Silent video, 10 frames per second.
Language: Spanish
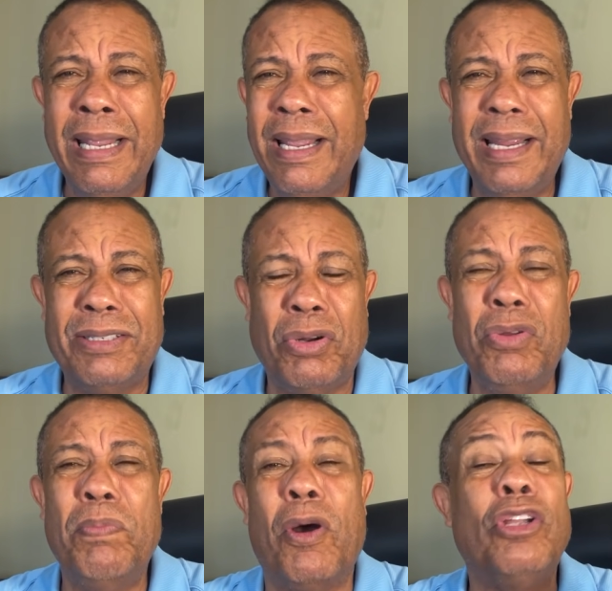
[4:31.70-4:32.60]
eh, soy
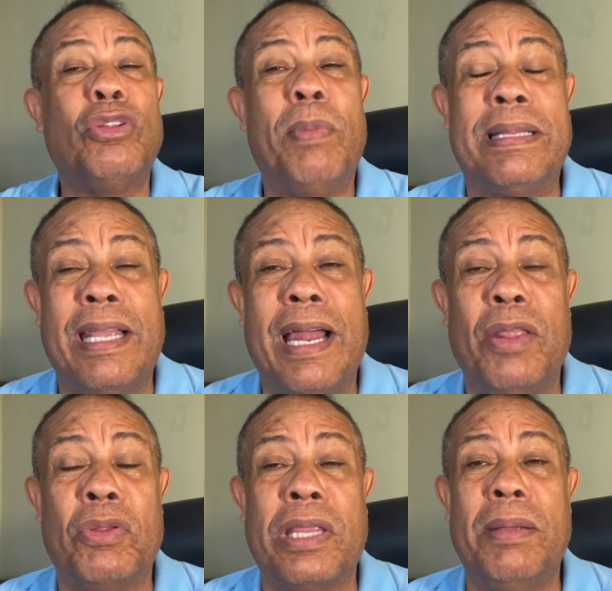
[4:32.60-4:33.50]
un poquito más
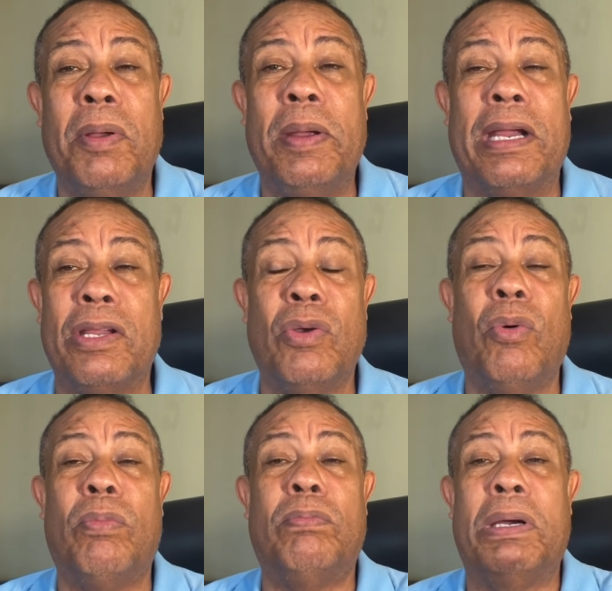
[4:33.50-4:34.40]
tirado. Ustedes me ven que yo
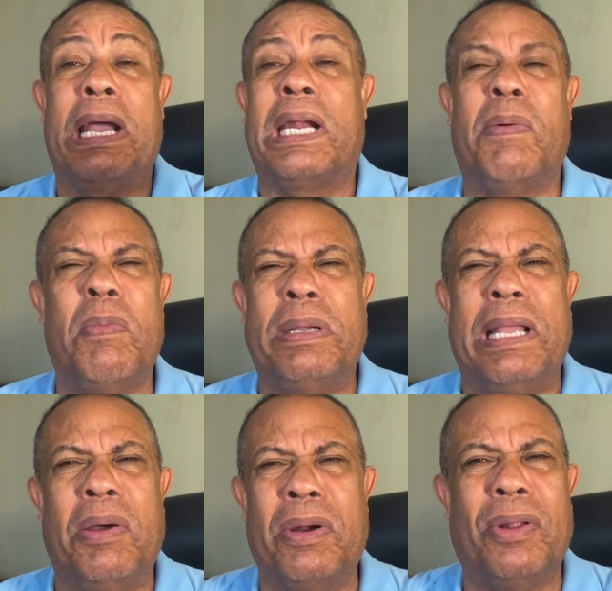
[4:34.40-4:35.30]
voy a grabar un
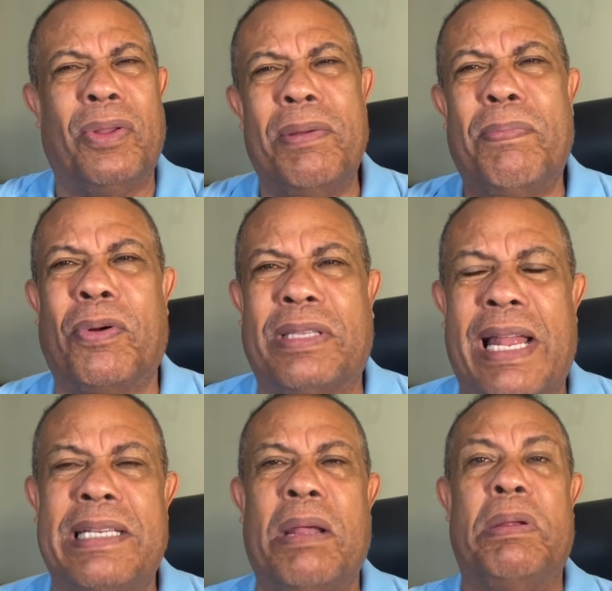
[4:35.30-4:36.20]
video, no le doy
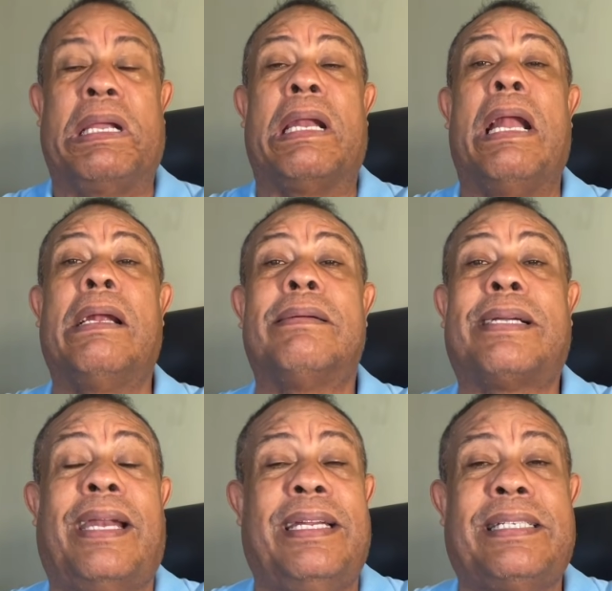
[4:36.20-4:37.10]
importancia. Mi canal
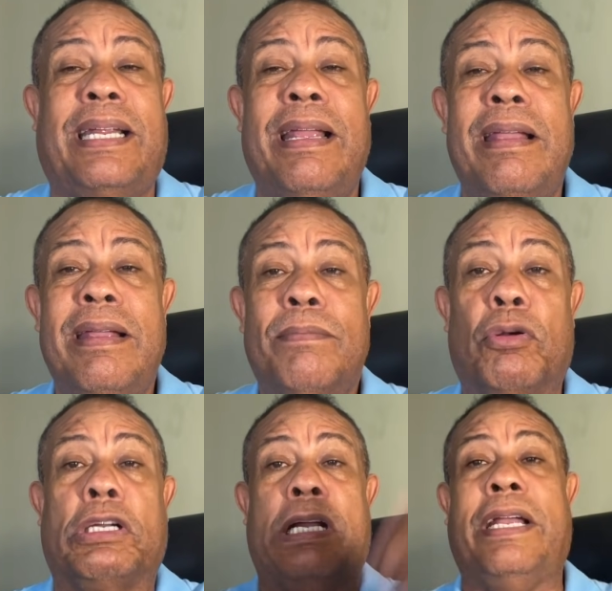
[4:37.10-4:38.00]
crece
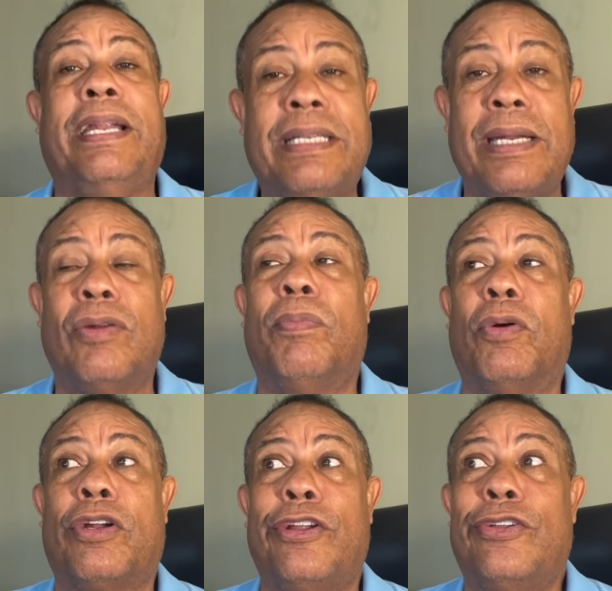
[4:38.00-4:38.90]
porque crece, no
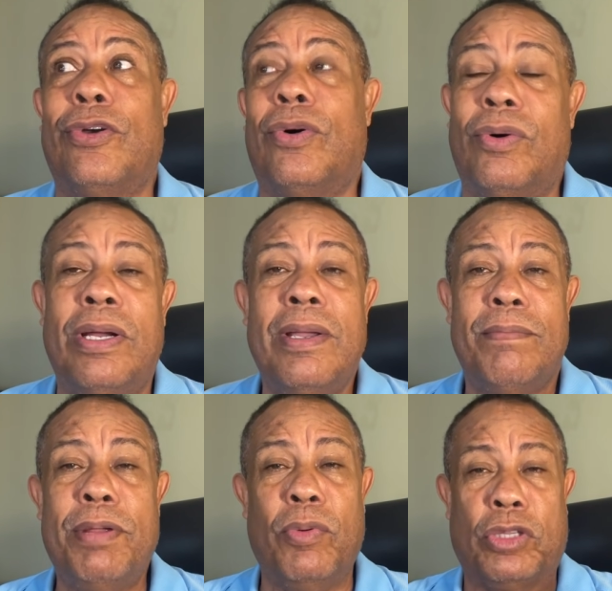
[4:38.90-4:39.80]
porque yo
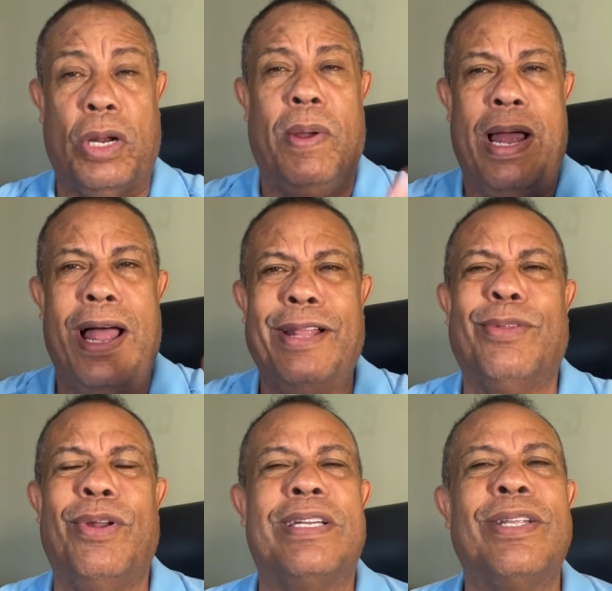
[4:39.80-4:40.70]
vivo
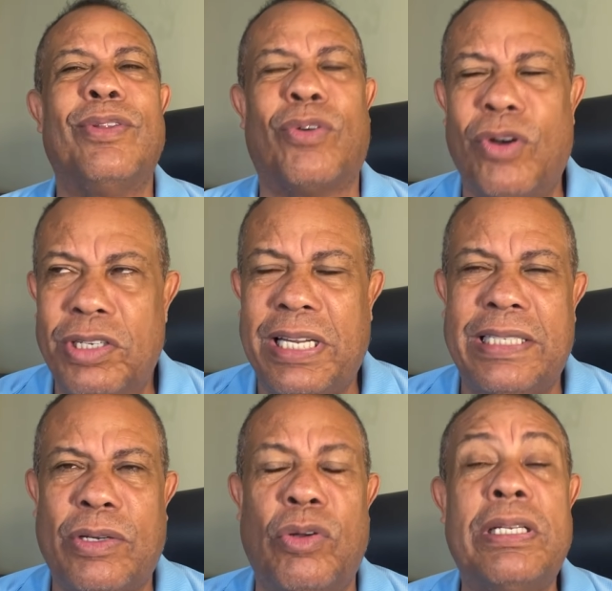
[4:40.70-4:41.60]
trabajando y haciendo
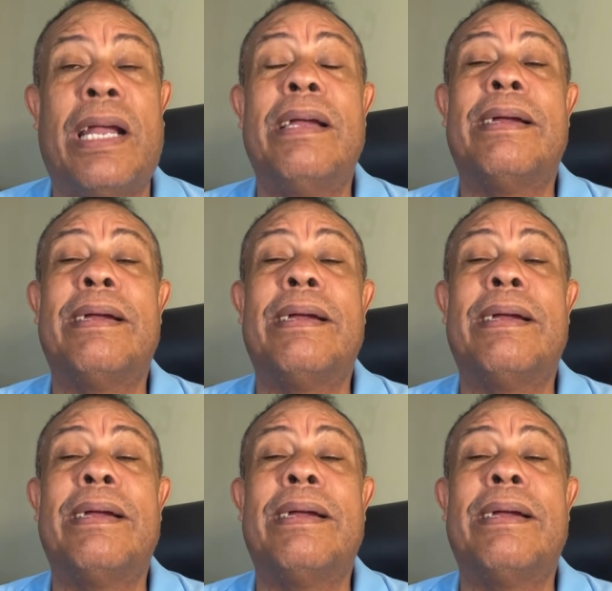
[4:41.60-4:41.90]
cosas, cosas